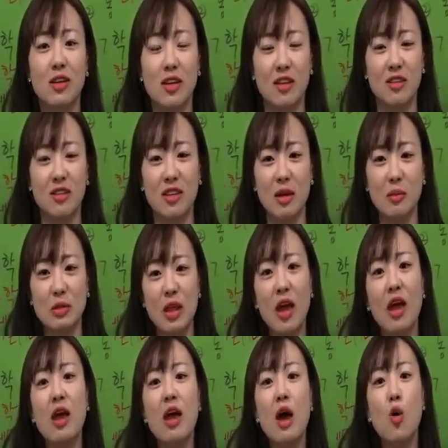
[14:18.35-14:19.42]
그랬기
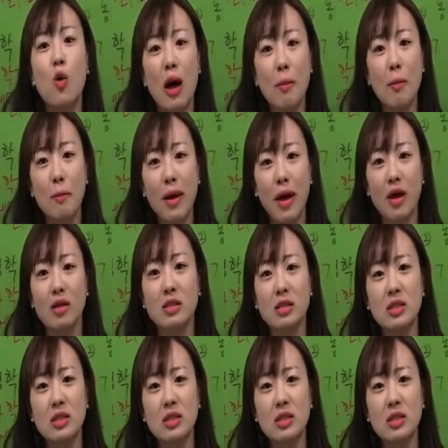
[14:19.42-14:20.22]
때문에 화폐,